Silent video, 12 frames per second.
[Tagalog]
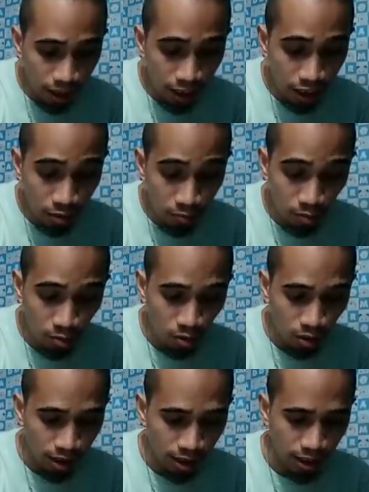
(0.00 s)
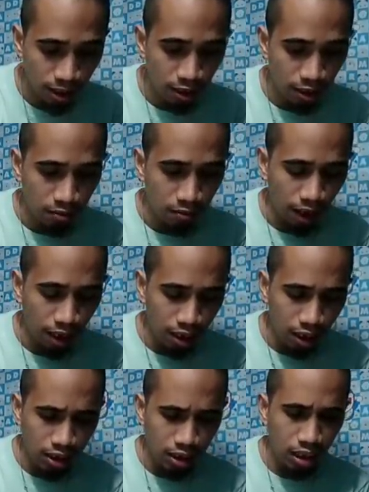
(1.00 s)
JD Flores
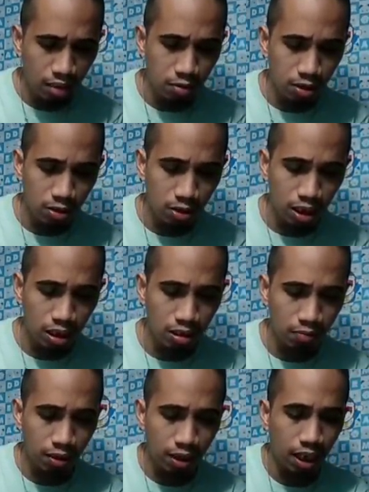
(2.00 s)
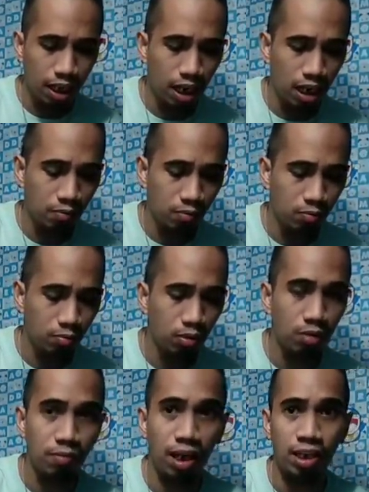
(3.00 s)
maganda yung tinakbo nito tsaka sa pagkakaalam ko po
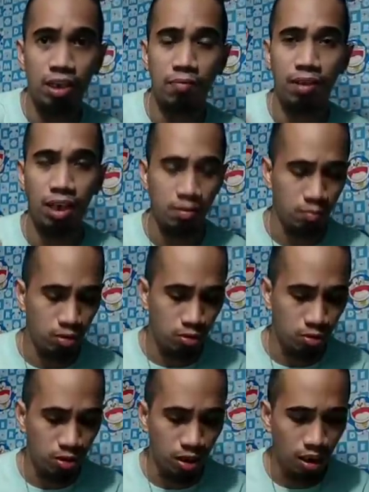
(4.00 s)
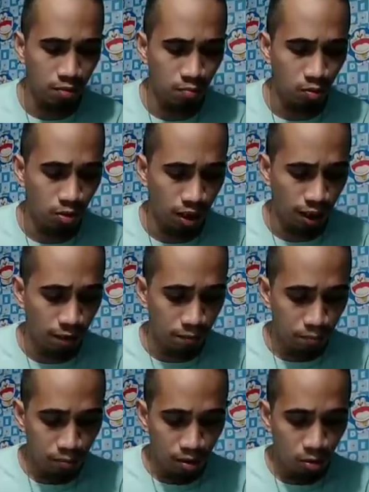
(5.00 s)
eh, maganda manakbo ito sa Carmona
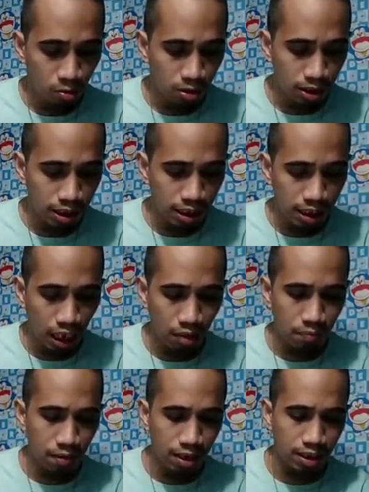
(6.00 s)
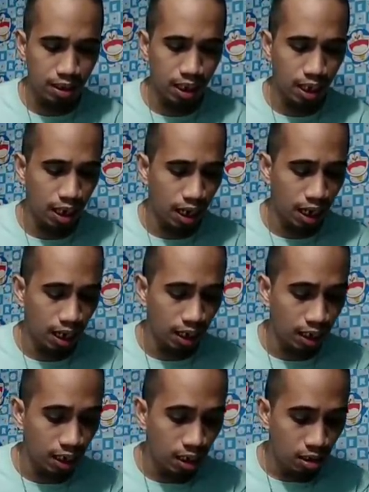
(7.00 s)
itong si Sky Plus yung
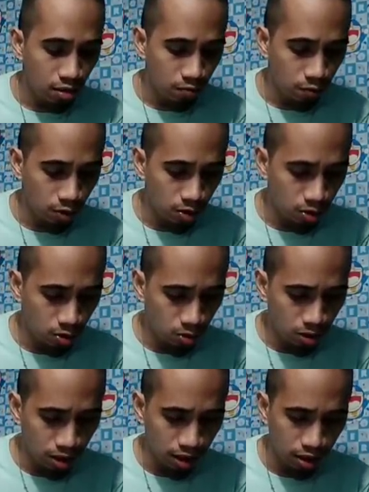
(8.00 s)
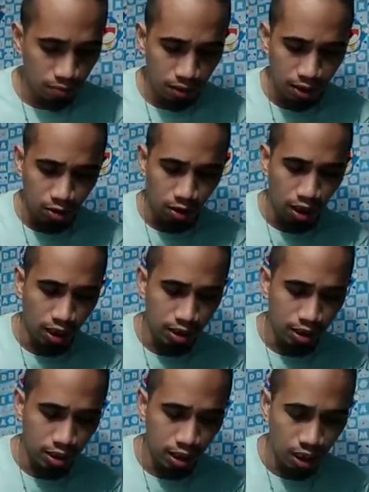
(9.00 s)
aking first choice kasi medyo angat
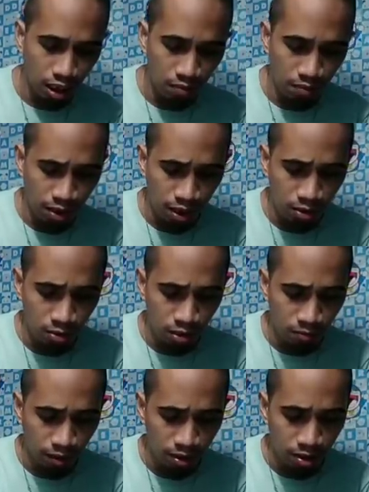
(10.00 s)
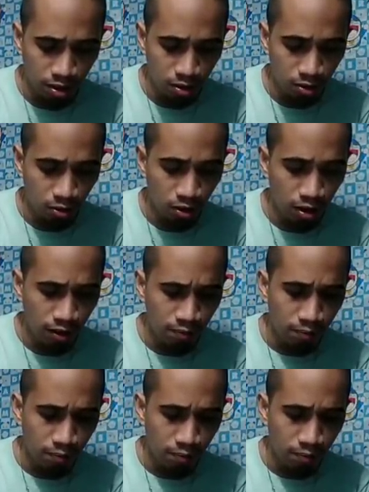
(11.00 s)
siya sa laban na to napansin ko